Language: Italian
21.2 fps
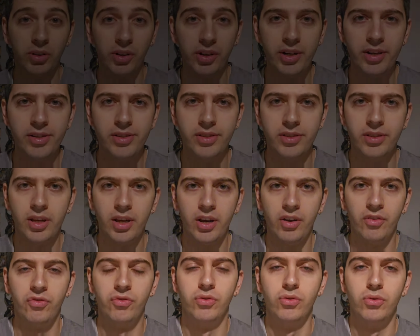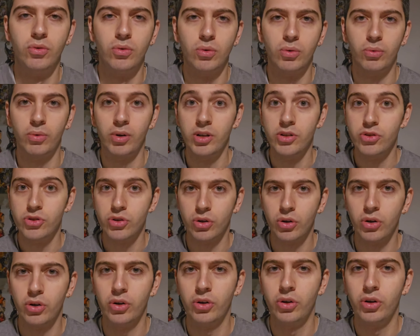triste fu quel
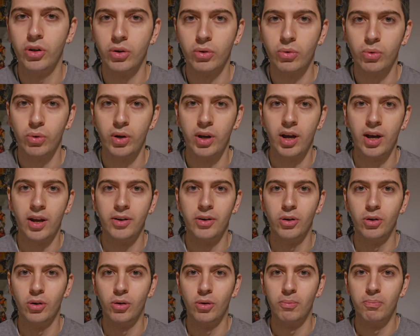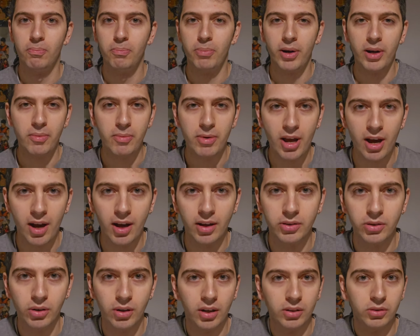giorno in cui hanno
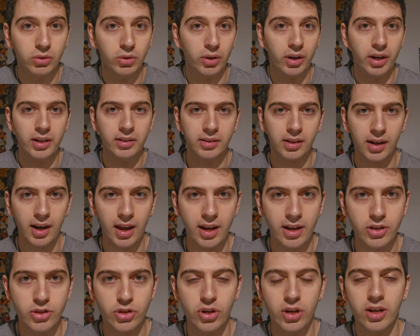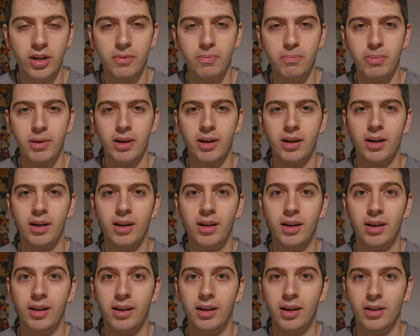premiato l'attore Heath Ledger per
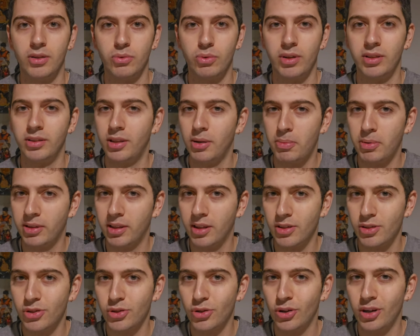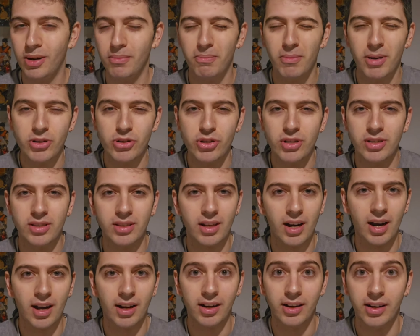eh, la sua interpretazione
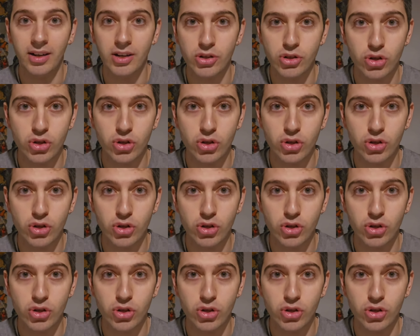magistrale nel